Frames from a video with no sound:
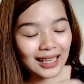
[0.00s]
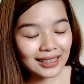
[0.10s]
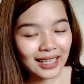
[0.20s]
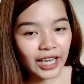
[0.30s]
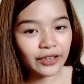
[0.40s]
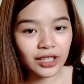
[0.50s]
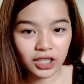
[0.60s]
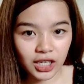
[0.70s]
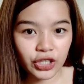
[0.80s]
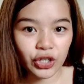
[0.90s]

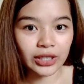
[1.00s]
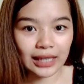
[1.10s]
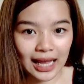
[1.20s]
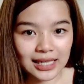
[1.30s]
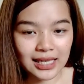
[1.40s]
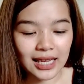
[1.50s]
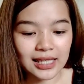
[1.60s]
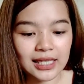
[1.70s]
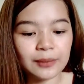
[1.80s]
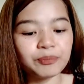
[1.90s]
anti-radiation
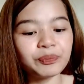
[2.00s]
glasses.